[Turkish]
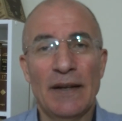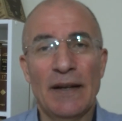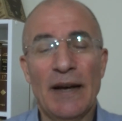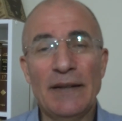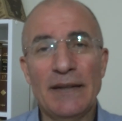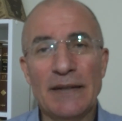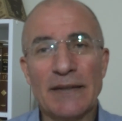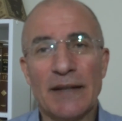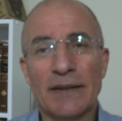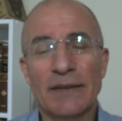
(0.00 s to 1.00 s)
Her
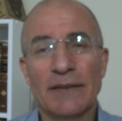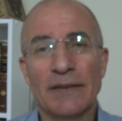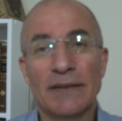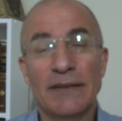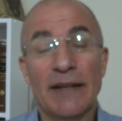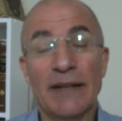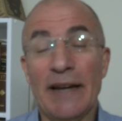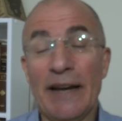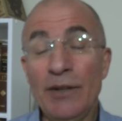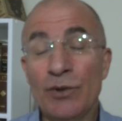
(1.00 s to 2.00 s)
insanın yani
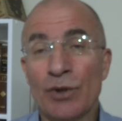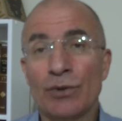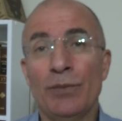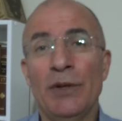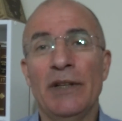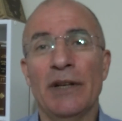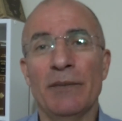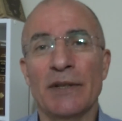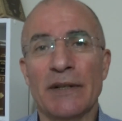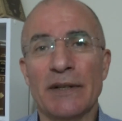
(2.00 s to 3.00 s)
en kötü
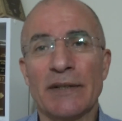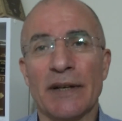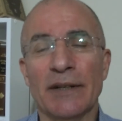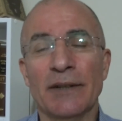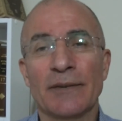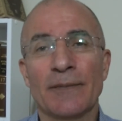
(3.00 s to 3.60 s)
bildiğimiz insanın